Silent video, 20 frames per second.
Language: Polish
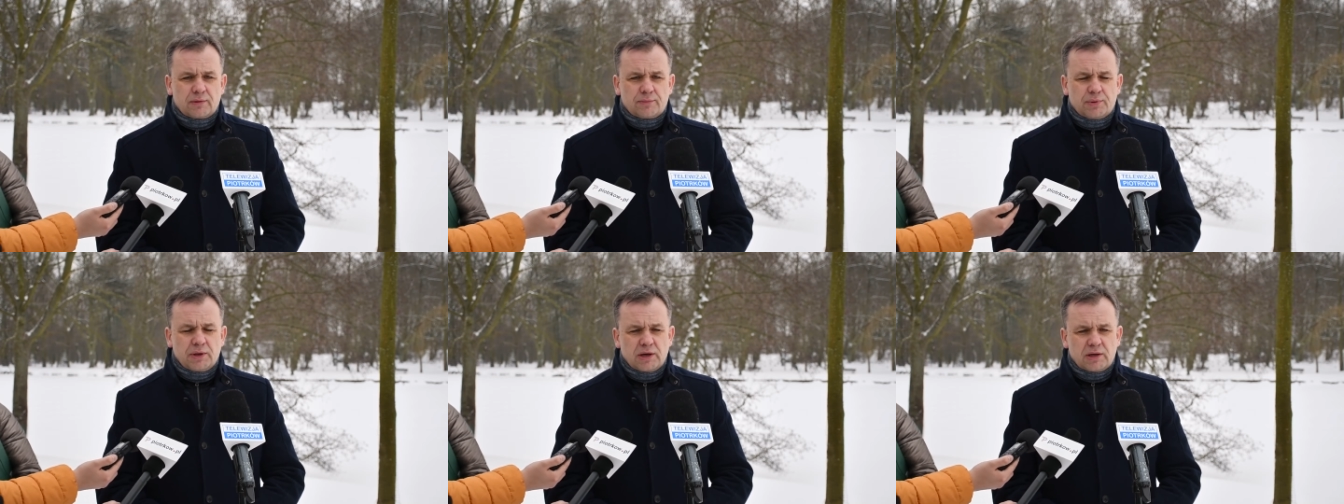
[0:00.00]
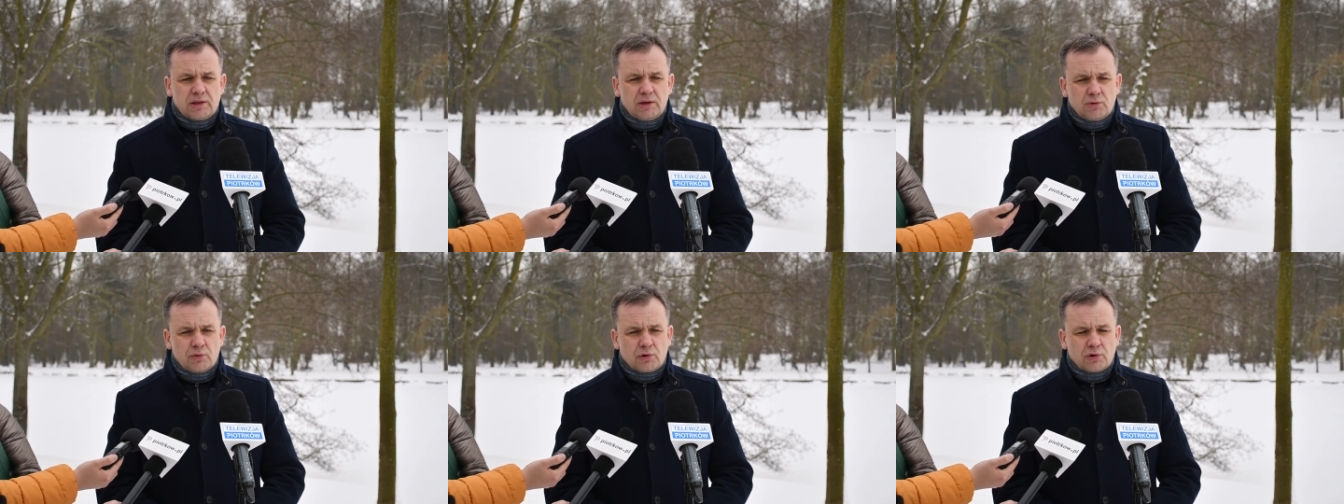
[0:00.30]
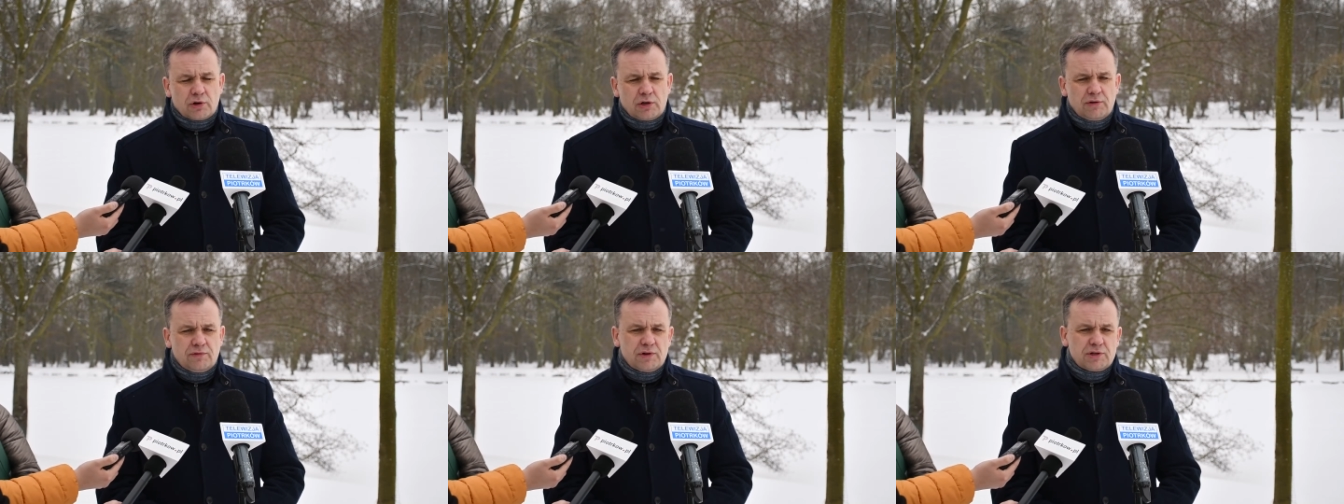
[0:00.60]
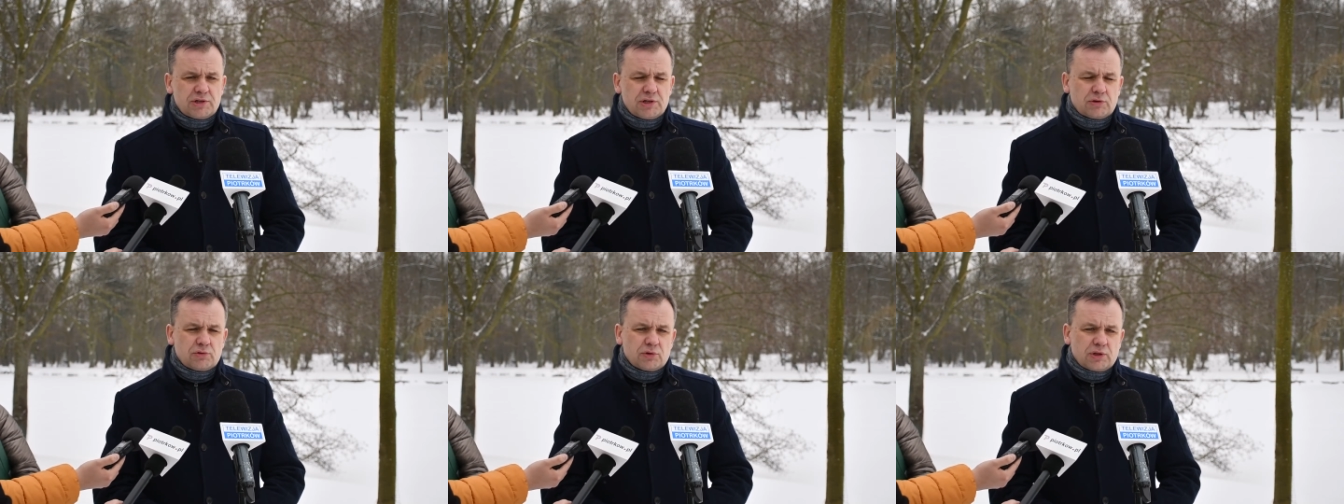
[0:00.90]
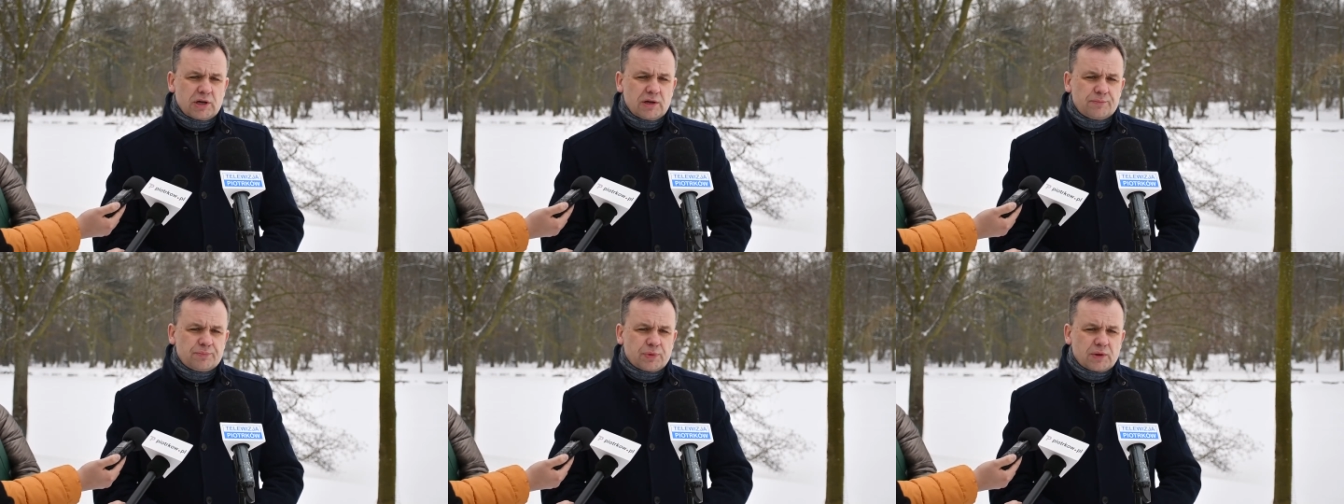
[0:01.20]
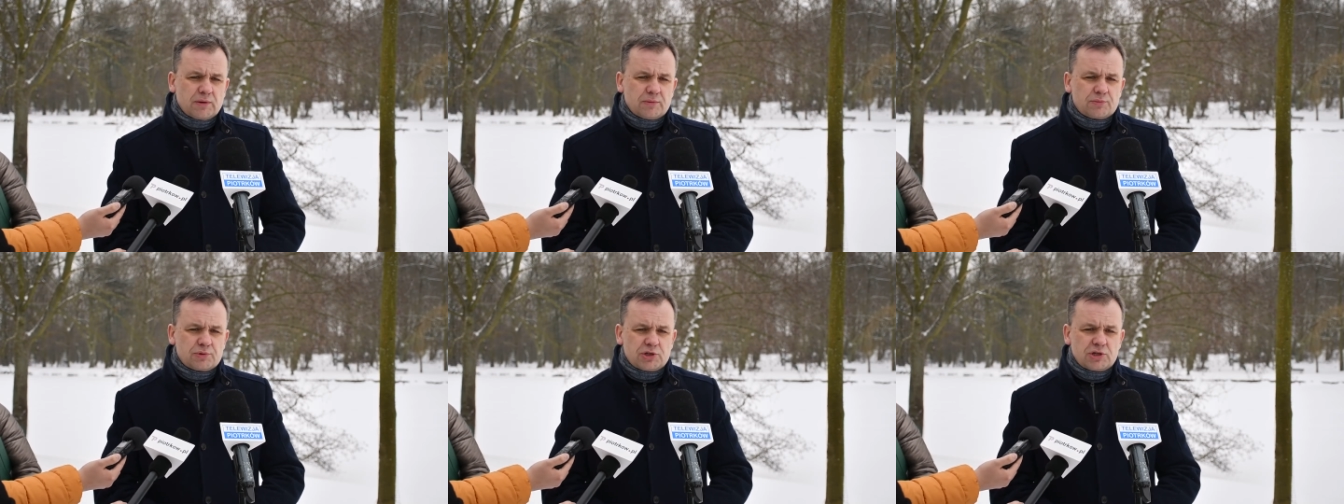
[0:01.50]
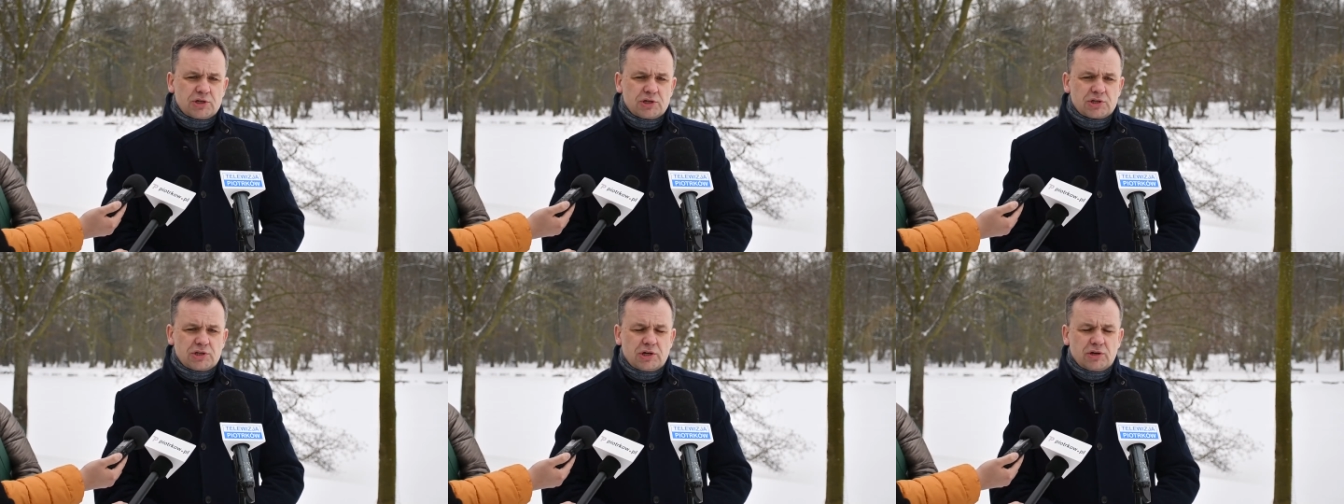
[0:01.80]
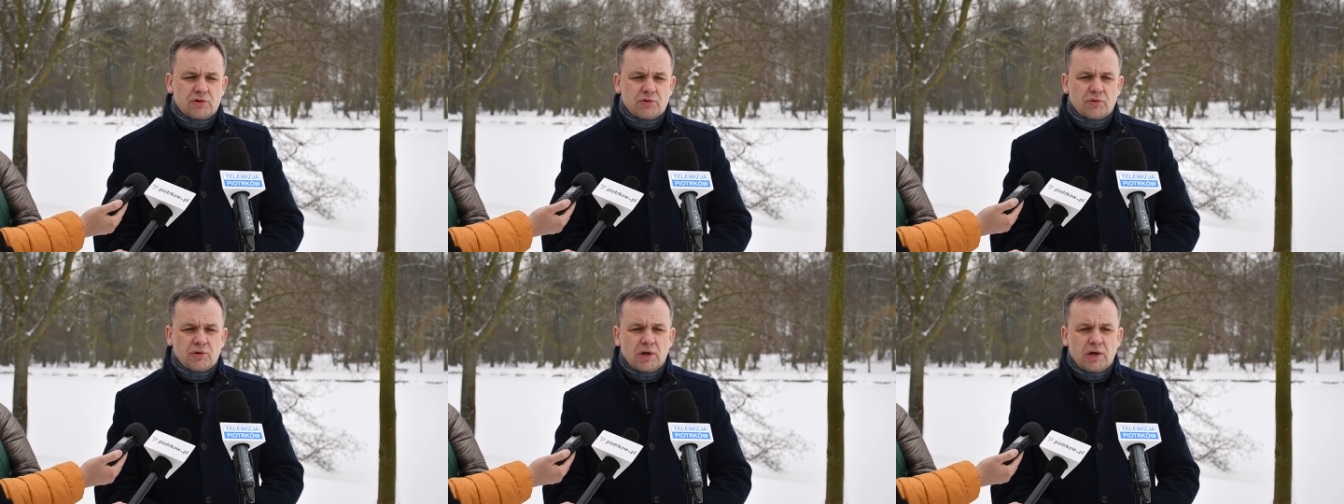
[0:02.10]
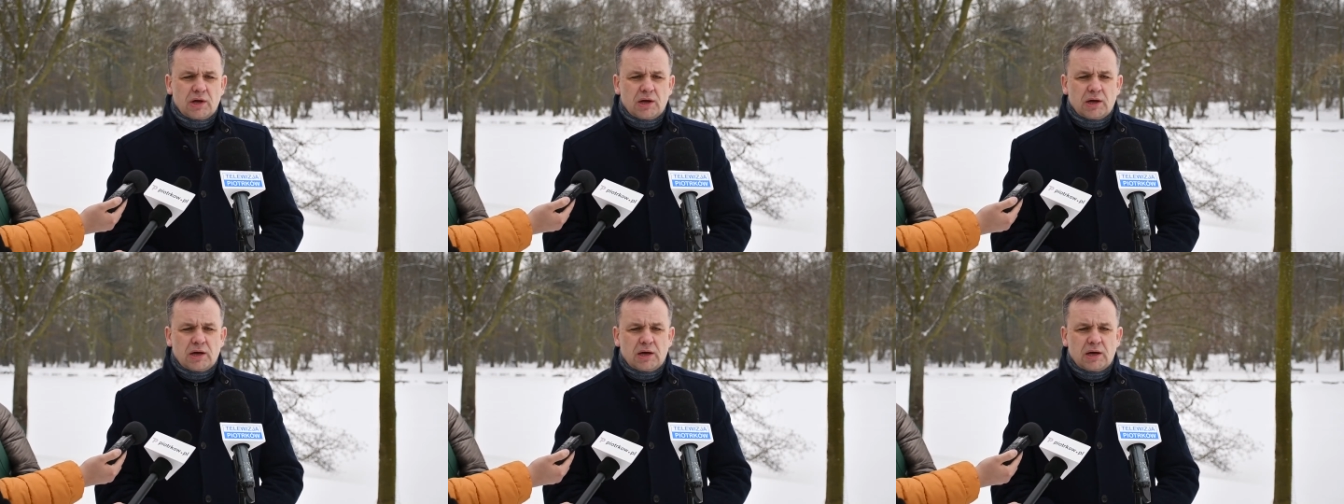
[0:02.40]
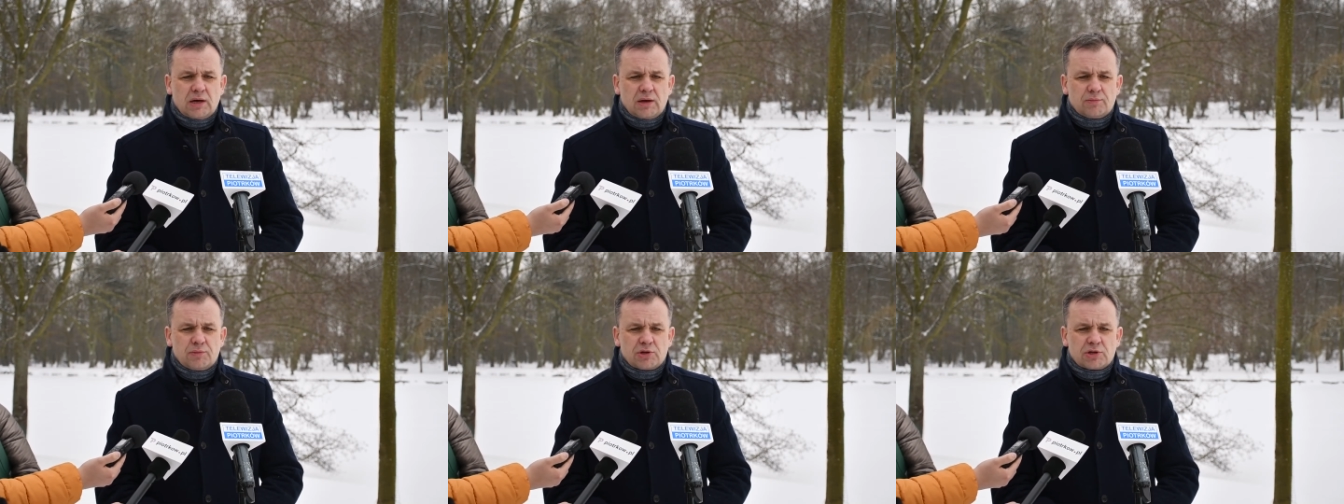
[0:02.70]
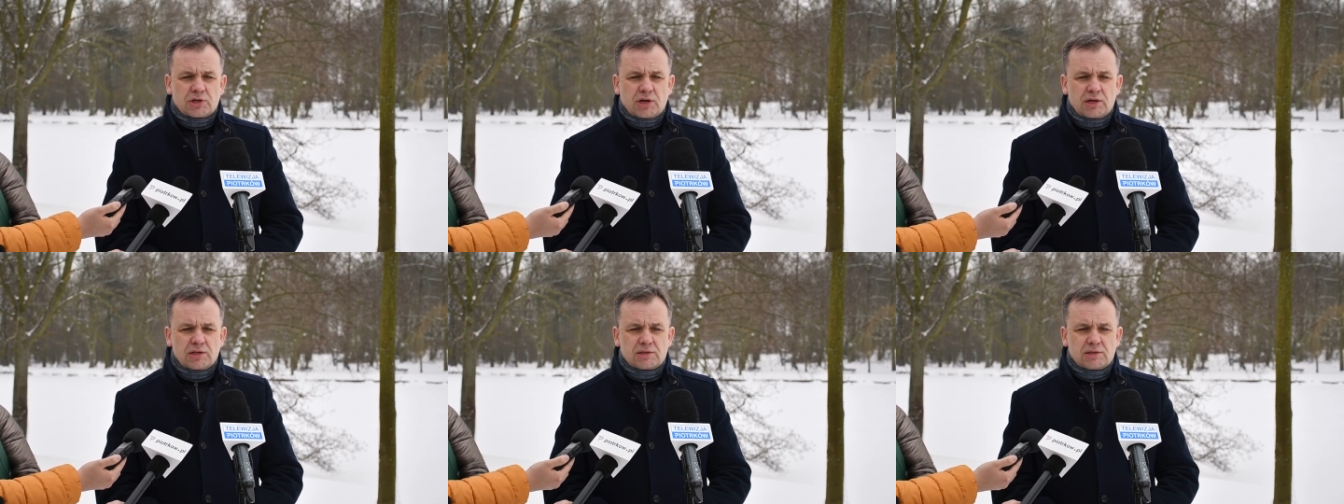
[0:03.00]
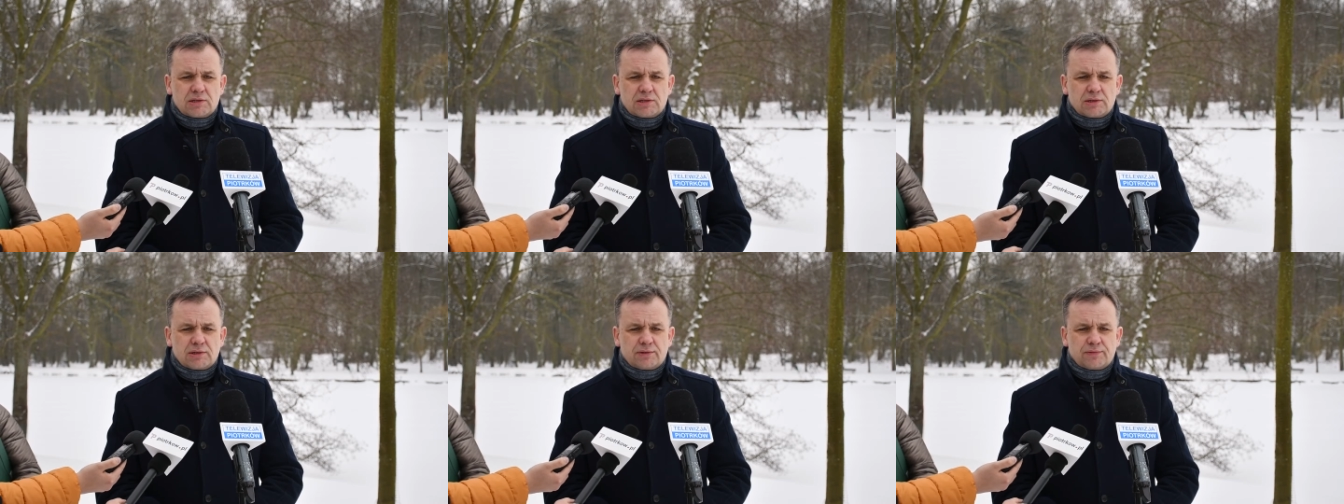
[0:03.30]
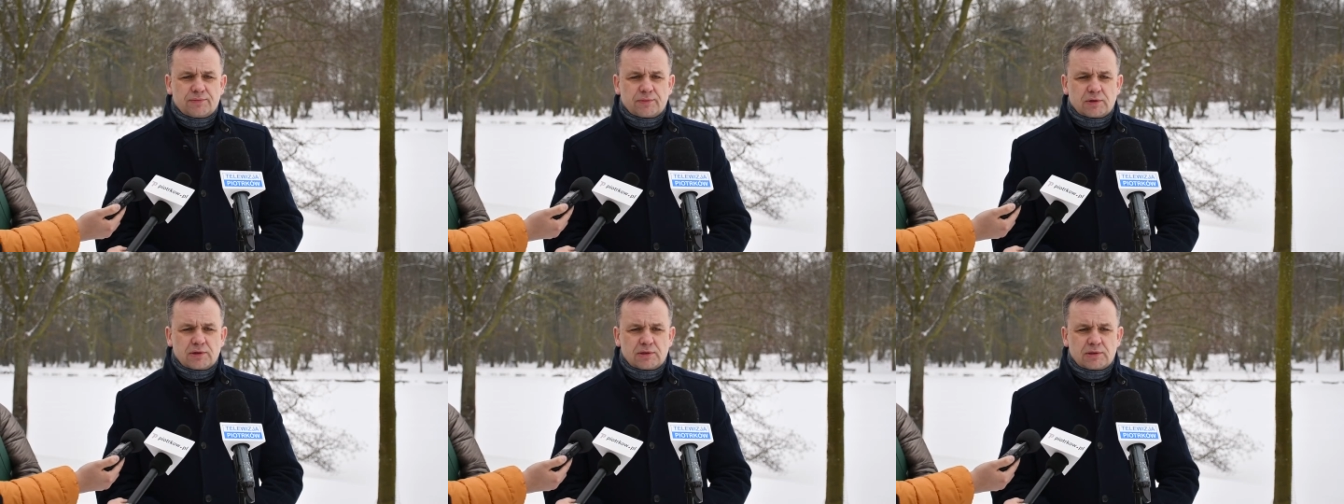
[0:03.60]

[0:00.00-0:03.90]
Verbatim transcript: piękne, urokliwe, że tutaj przyjeżdżają mieszkańcy